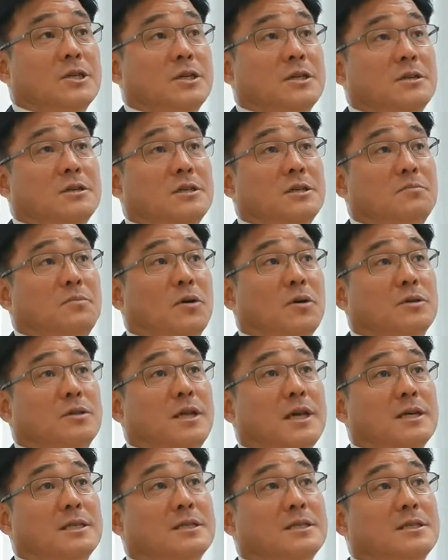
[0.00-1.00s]
예전에는 이제
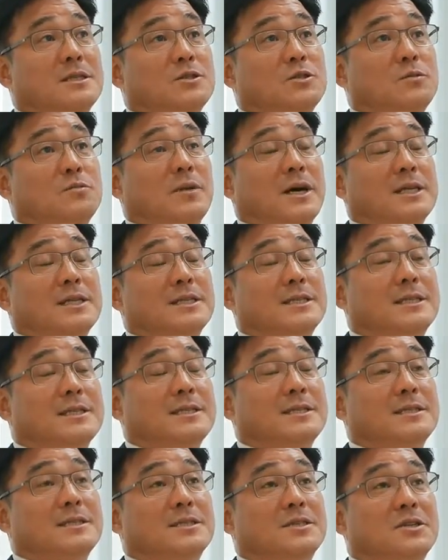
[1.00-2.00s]
버텍스를 좀 많이
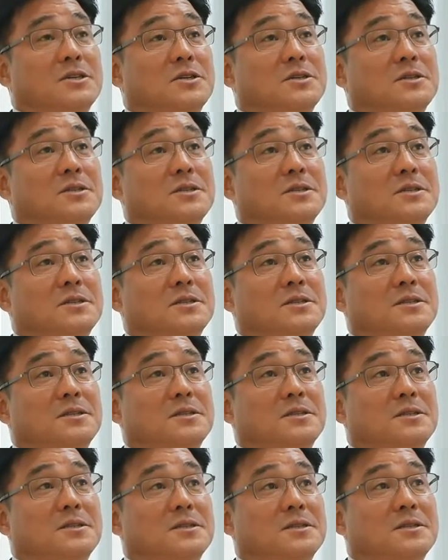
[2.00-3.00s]
쓰는
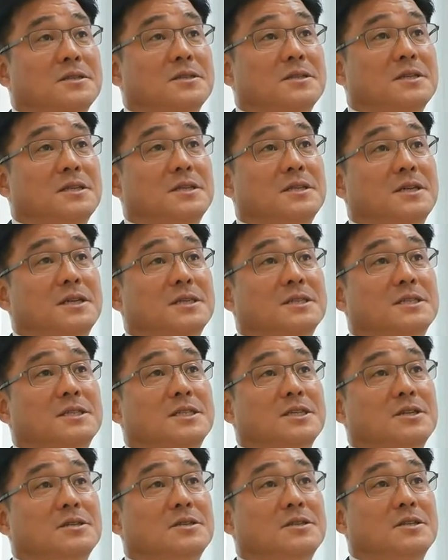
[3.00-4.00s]
그런
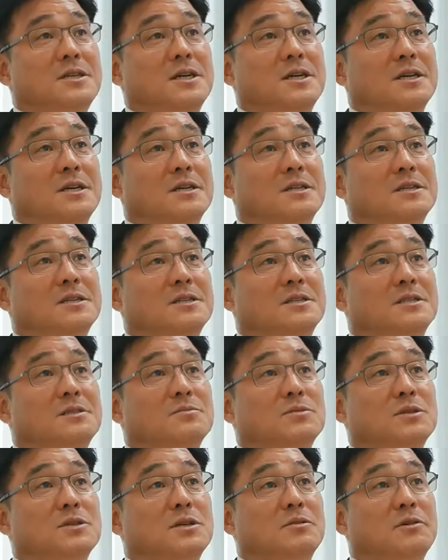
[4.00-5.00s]
인더스트리였는데
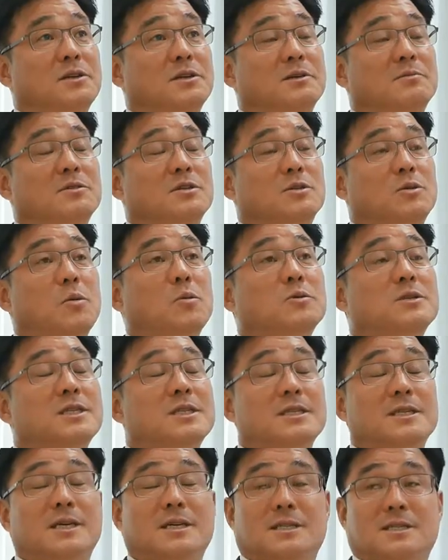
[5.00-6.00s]
지금 왜냐면 이제
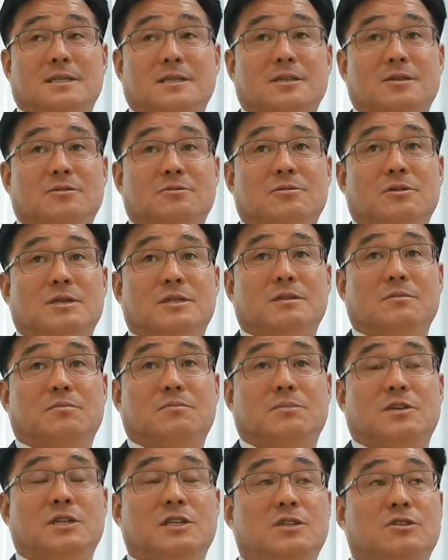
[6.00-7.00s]
통신 같은 경우가
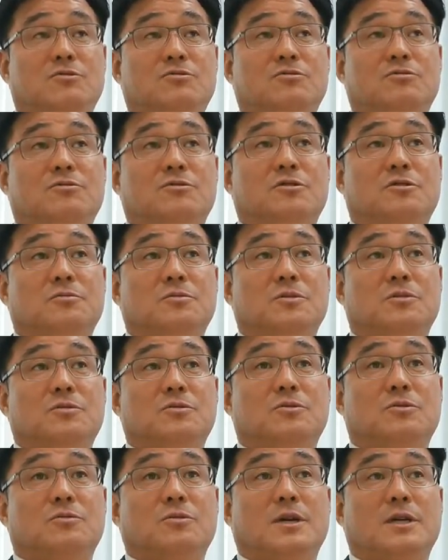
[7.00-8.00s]
이제 기지국
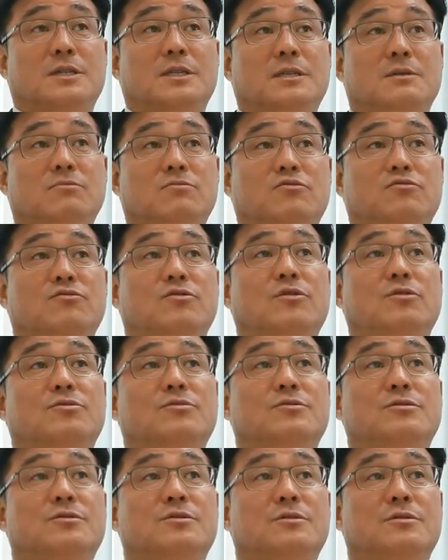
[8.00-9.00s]
그러면은 좀 굉장히
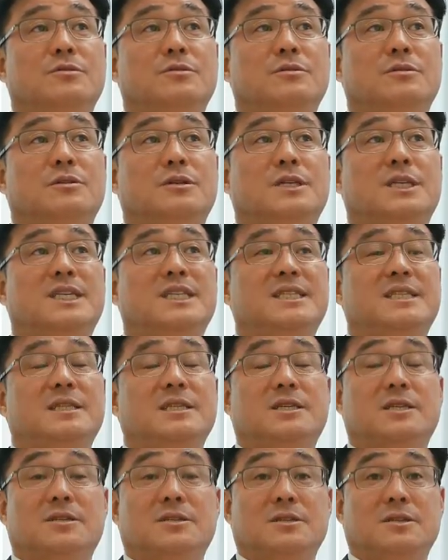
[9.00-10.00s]
무거운
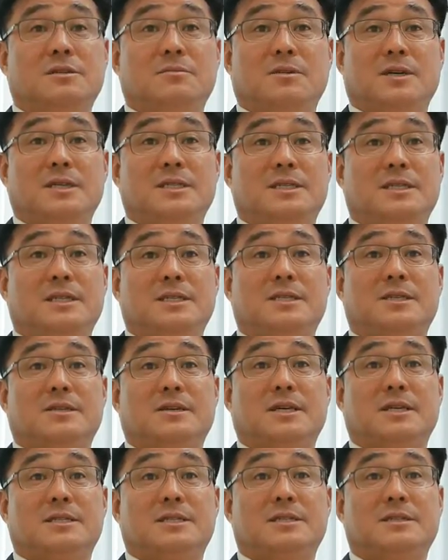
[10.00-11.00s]
큰 그런 디바이스들이
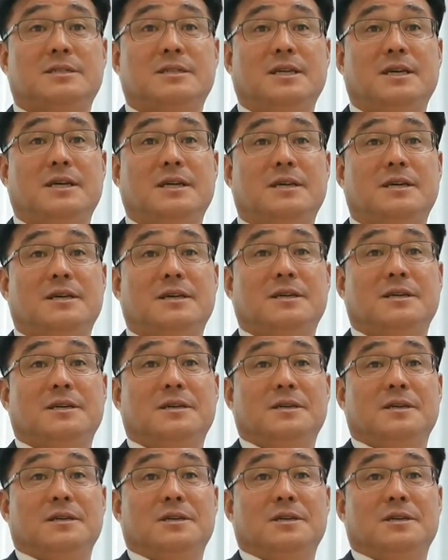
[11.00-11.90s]
들어갔었는데